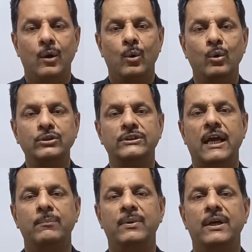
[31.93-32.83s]
उस
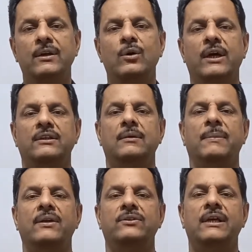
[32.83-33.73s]
टाइम पीरियड को कैसे
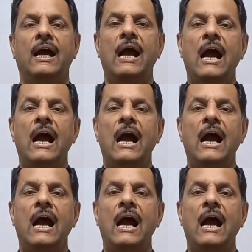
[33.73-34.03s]
पास किया